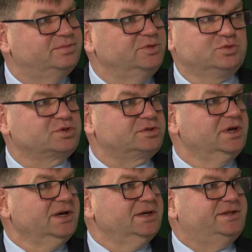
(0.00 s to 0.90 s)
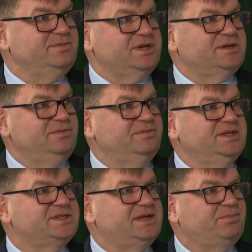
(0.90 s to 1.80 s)
Już te mie
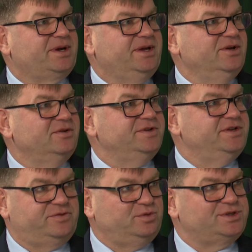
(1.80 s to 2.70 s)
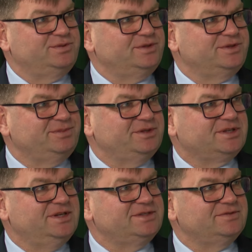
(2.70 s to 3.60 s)
miejsca parkingowe nie wrócą do tych
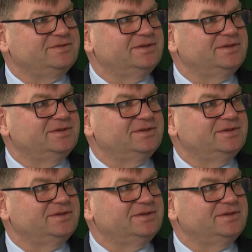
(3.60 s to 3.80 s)
mieszkańców?